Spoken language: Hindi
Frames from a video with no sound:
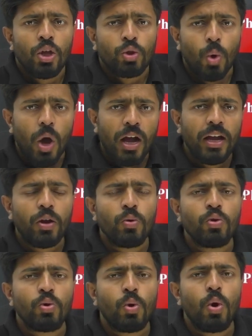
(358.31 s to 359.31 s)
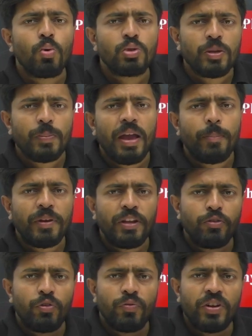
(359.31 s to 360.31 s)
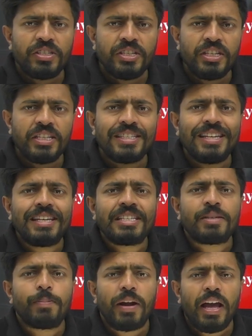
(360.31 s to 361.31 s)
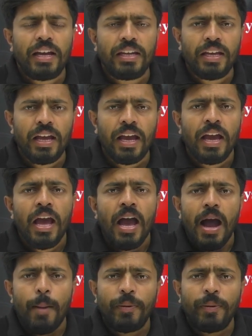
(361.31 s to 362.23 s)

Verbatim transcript: तो अगर उनको उसमें अपनी यूनिवर्सिटीज़ की लिस्ट बढ़ानी है अपने